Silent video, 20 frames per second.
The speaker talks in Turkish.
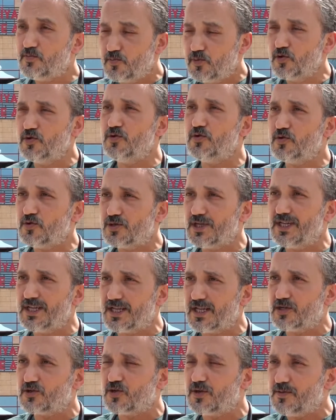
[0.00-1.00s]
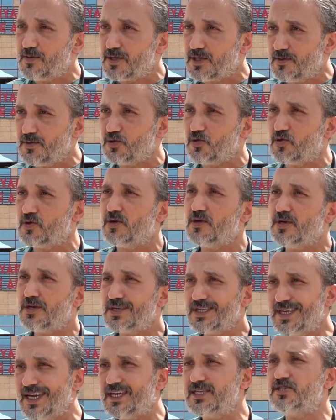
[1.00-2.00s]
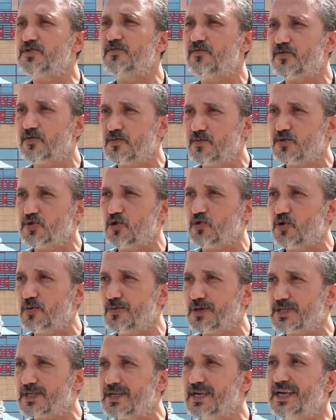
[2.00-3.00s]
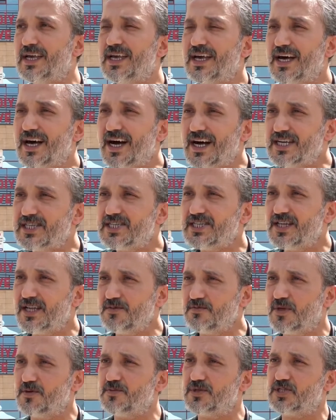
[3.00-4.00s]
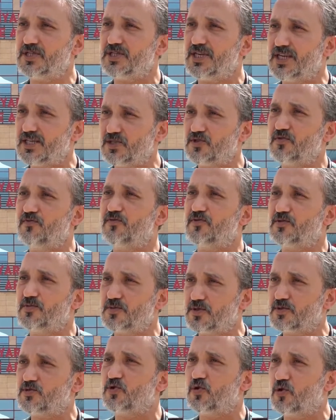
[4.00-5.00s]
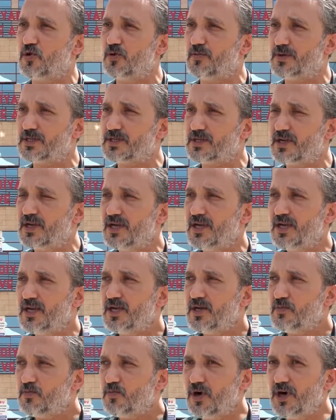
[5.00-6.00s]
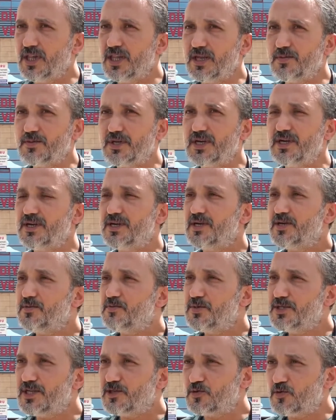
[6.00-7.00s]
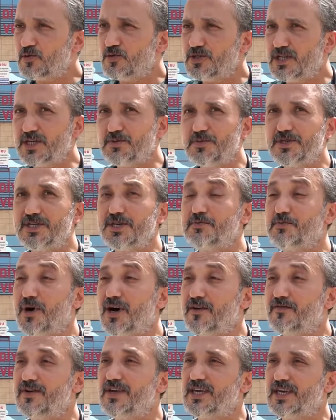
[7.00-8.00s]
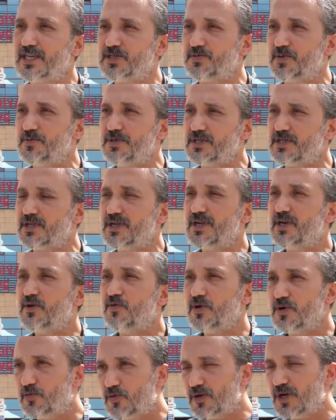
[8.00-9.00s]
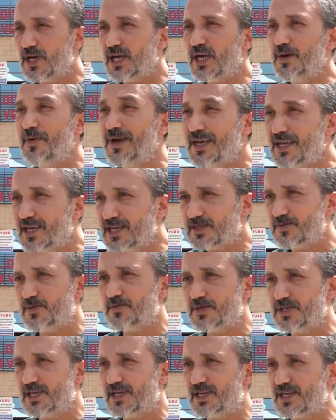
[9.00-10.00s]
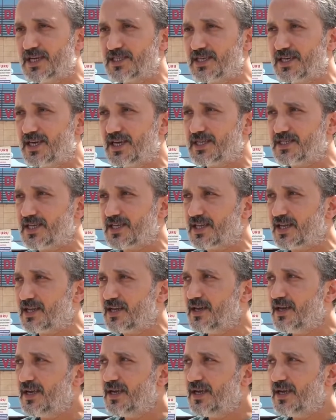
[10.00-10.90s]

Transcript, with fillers: Bunu özellikle söylemesi sebebi şu. Genç nüfusunun çok olması. Aşılanmamış genç nüfusumuzun çok olması. Bu anlamda bize turuncu yetmeyecek maviye geçmemiz ve bunu hemen geçmemiz gerekecek gerçekten.